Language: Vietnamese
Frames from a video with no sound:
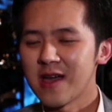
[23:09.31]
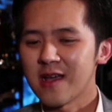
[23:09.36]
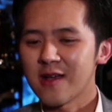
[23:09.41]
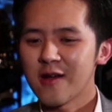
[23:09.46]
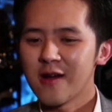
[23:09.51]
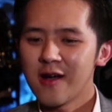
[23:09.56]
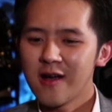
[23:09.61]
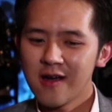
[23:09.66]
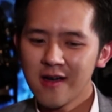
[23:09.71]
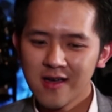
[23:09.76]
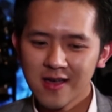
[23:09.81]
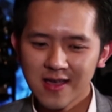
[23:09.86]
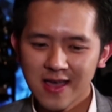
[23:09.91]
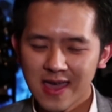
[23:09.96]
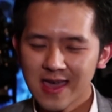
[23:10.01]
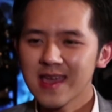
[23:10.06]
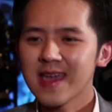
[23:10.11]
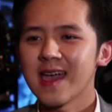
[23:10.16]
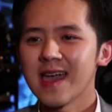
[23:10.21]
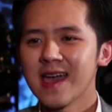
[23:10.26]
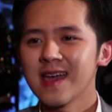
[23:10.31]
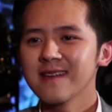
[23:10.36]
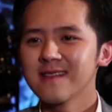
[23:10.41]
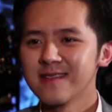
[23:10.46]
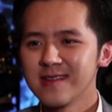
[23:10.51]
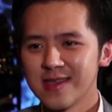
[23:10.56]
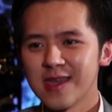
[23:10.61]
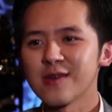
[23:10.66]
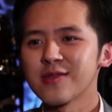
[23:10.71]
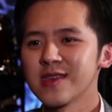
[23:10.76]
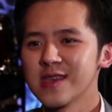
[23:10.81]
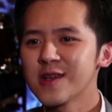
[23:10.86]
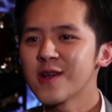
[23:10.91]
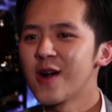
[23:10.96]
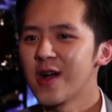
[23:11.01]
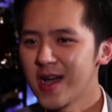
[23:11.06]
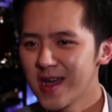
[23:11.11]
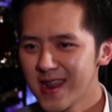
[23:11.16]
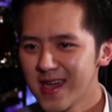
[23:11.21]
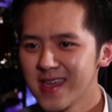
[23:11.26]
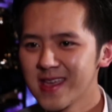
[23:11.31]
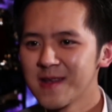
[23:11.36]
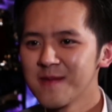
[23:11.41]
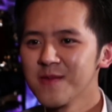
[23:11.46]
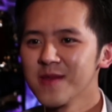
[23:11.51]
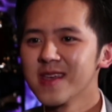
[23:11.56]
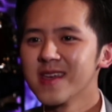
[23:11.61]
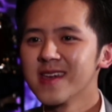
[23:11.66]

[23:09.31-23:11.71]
Và có ngay cả người nhạc sĩ còn ở đây